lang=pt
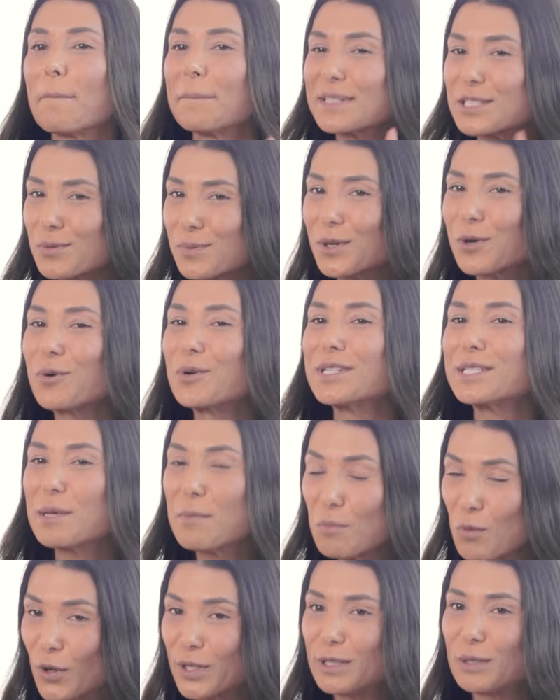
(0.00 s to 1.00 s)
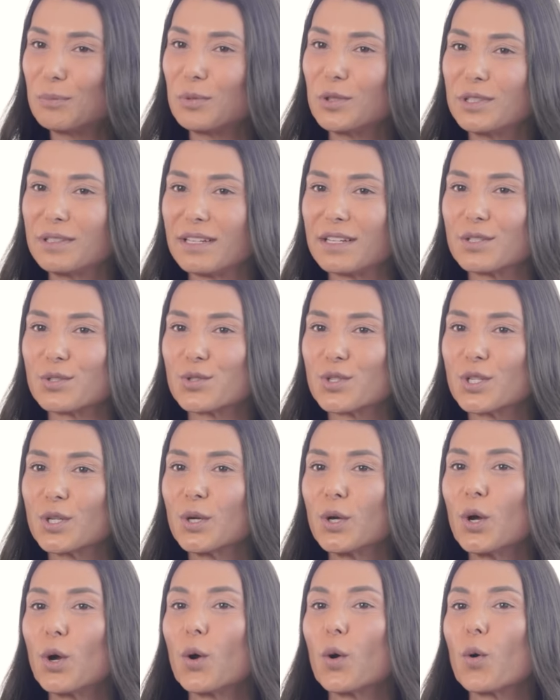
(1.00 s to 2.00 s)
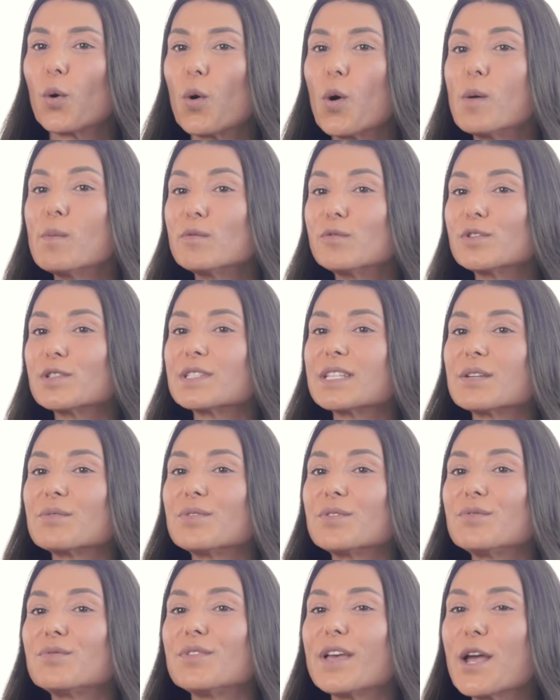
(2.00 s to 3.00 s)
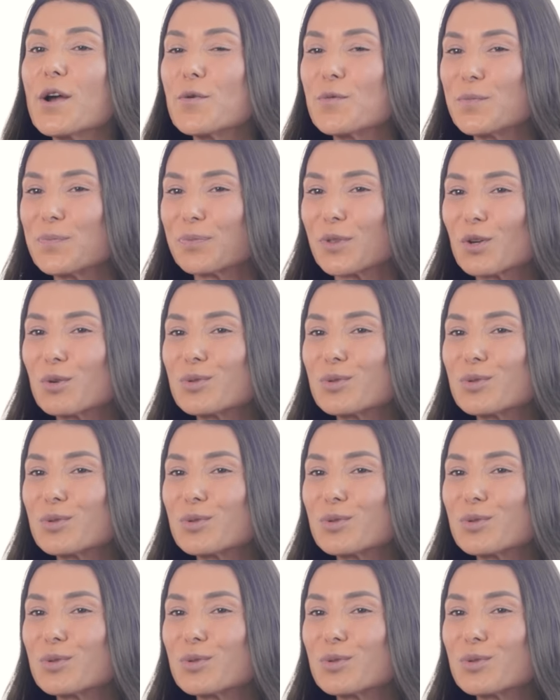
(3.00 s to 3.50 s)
Mas uma coisa é muito importante: como você viveu